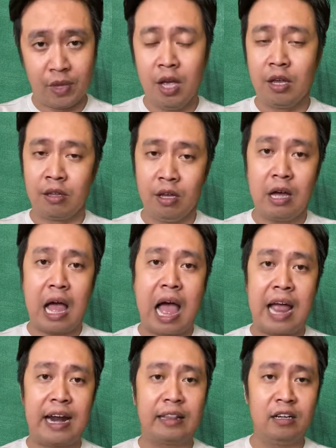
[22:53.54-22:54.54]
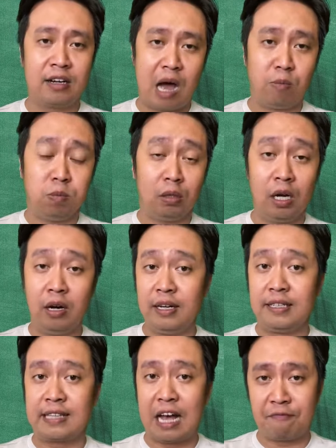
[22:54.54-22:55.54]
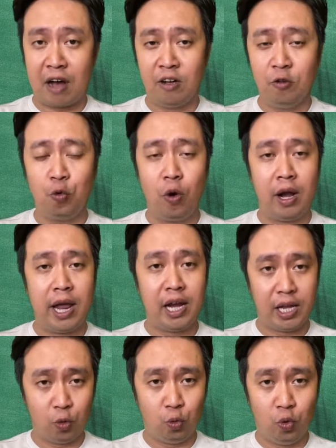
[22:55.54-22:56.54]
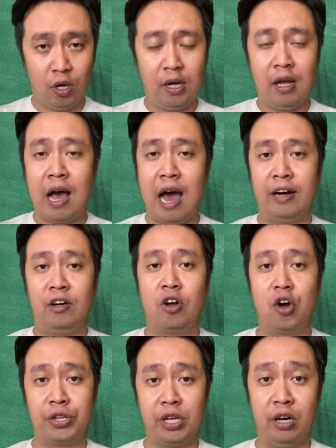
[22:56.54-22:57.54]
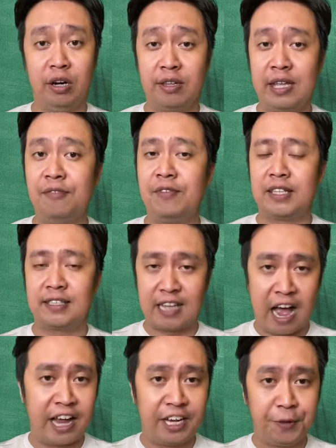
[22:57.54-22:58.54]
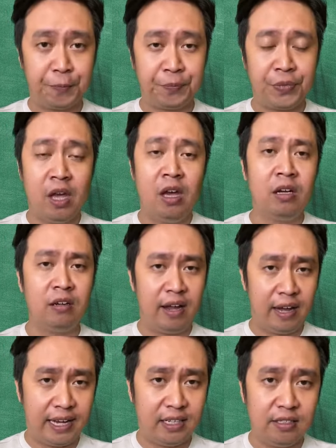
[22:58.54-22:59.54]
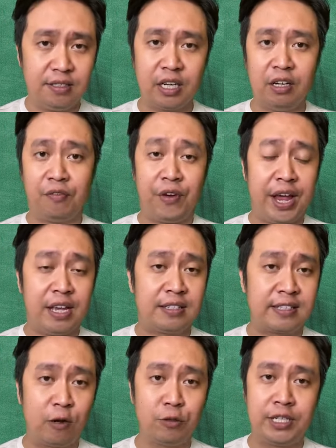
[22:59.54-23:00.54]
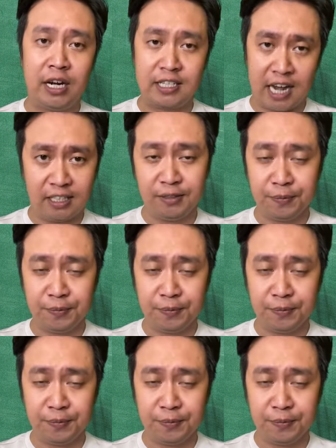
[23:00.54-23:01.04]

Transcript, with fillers: Những ai đã từng đọc Thời xa vắng của Lê Lưu hẳn còn nhớ nhân vật Sài, người lính trở về sau chiến tranh.